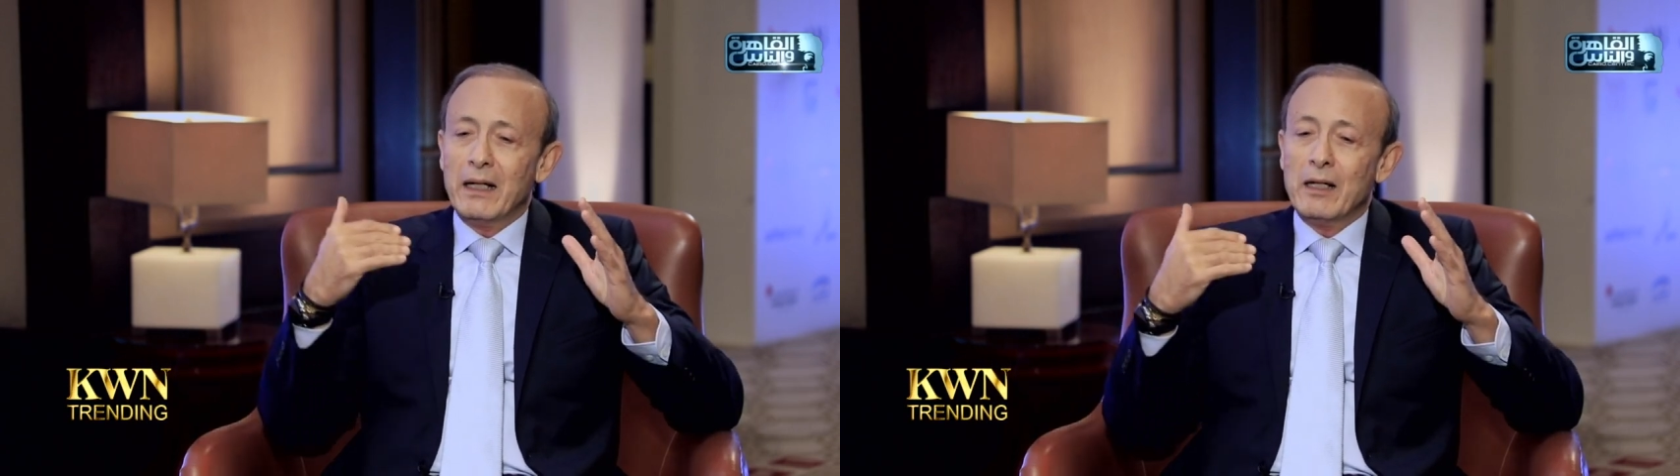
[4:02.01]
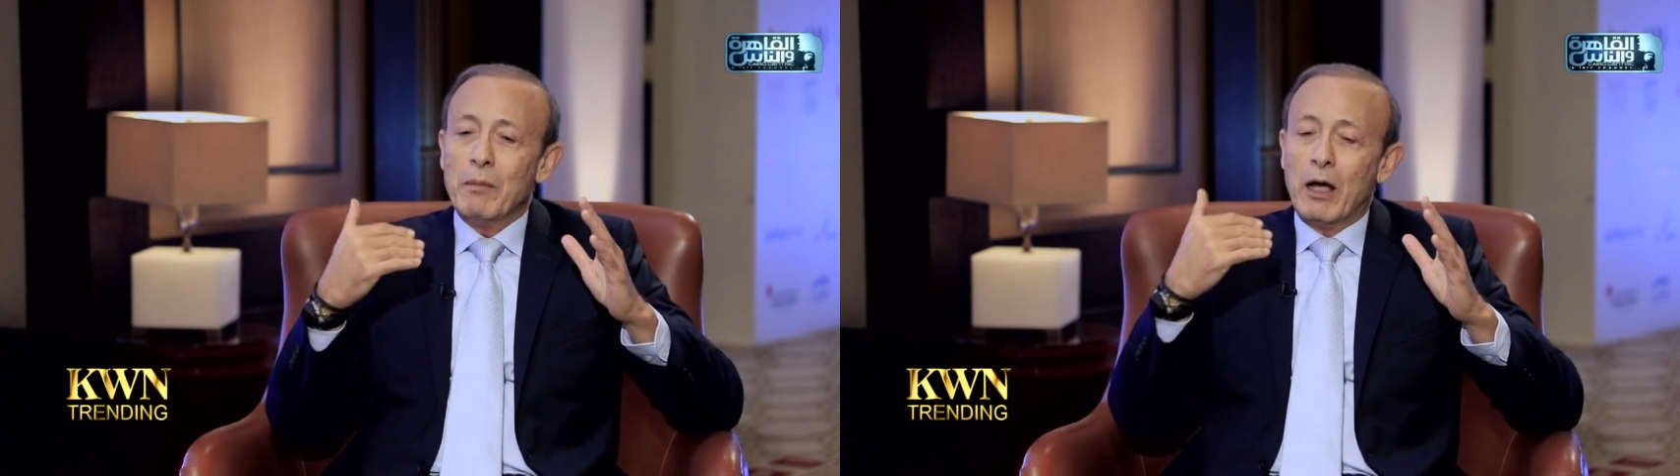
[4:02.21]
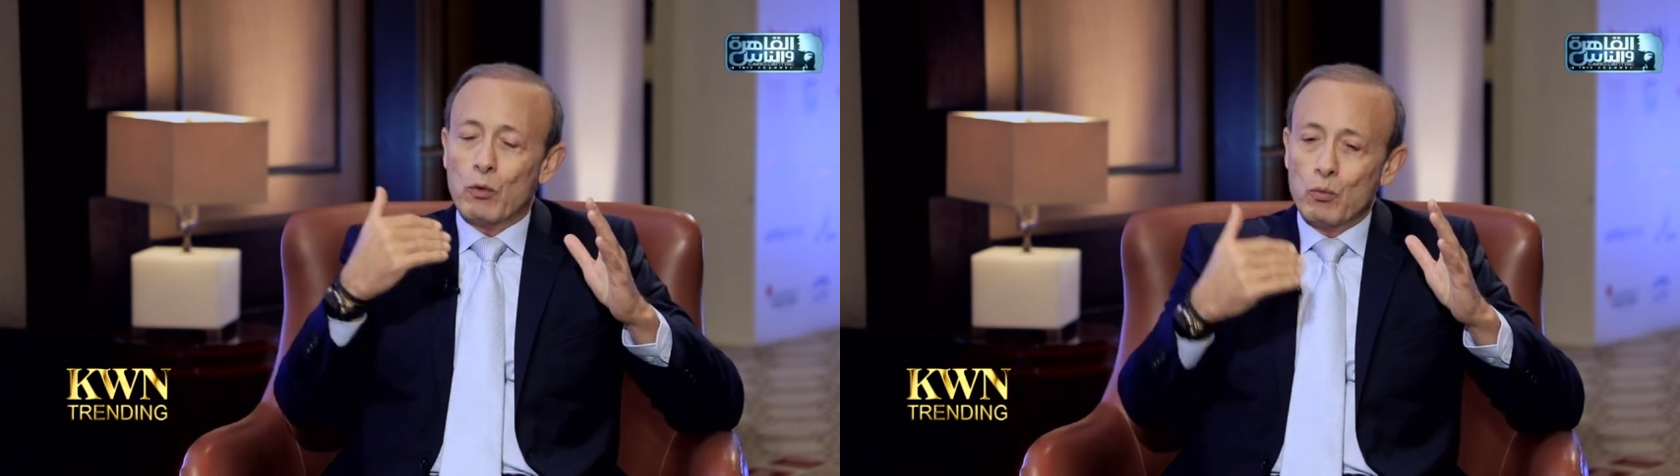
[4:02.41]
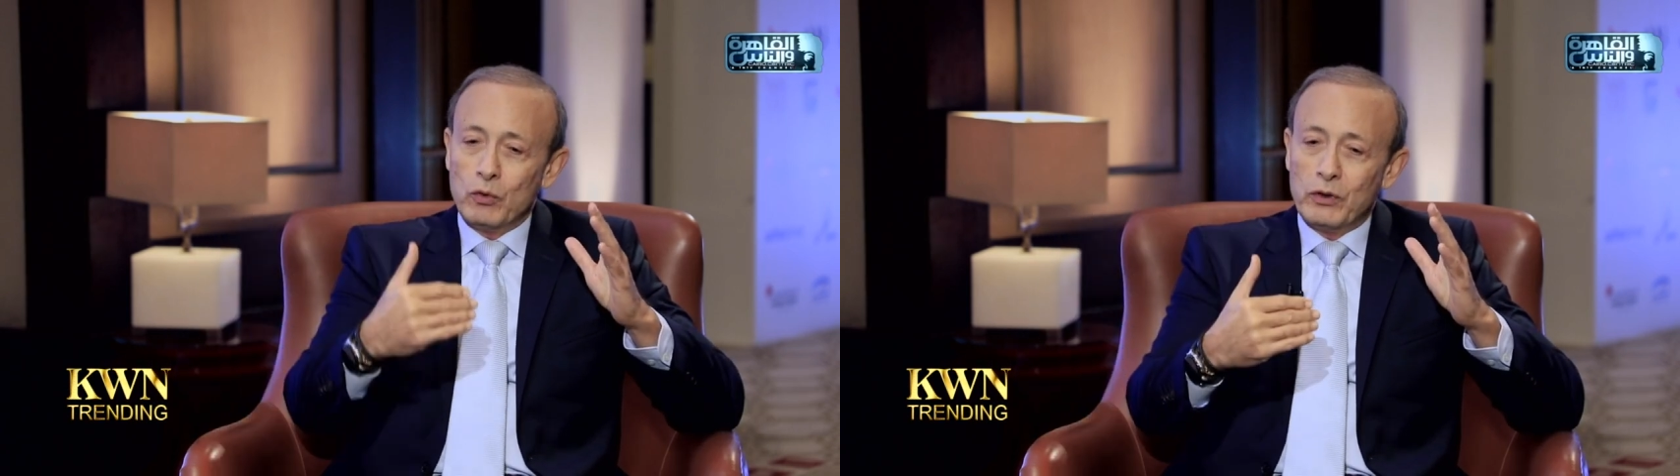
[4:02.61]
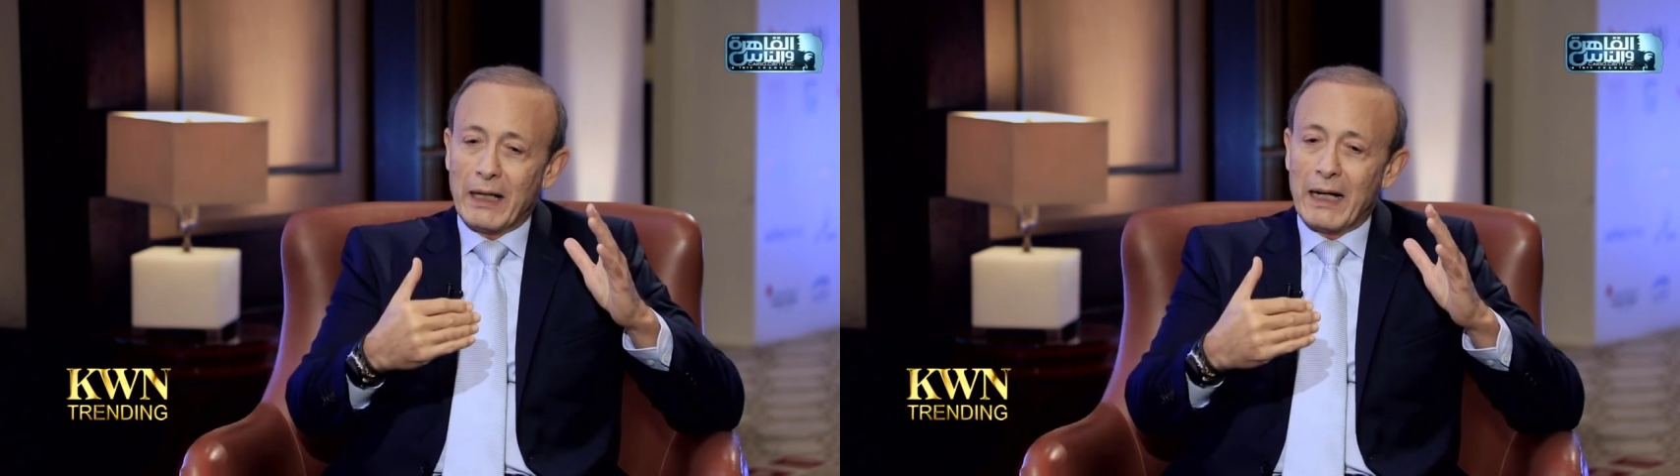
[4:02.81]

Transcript: المعروض